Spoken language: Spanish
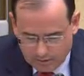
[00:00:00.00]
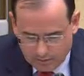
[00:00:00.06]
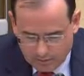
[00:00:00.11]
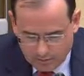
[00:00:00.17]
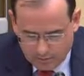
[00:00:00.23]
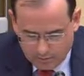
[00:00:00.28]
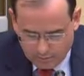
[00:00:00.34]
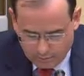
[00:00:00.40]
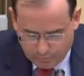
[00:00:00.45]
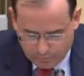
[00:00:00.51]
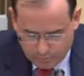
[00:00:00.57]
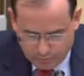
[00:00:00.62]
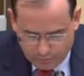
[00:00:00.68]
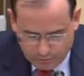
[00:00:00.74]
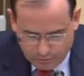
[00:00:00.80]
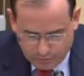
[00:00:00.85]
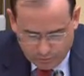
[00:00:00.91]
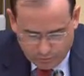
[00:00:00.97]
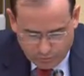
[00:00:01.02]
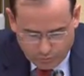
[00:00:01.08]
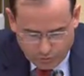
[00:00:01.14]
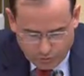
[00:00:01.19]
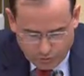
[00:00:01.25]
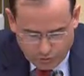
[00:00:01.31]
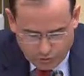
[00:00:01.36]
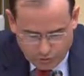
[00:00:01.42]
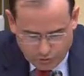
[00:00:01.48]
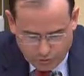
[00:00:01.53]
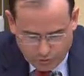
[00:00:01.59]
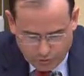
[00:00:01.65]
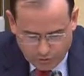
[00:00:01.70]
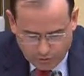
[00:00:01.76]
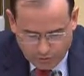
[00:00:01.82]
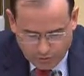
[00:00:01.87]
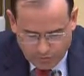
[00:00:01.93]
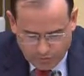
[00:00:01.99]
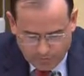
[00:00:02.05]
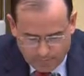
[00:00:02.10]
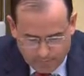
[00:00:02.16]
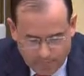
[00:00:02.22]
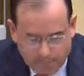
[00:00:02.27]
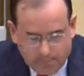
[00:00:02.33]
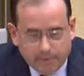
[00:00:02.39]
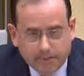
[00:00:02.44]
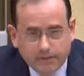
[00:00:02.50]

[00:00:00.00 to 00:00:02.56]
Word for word: con un profundo compromiso social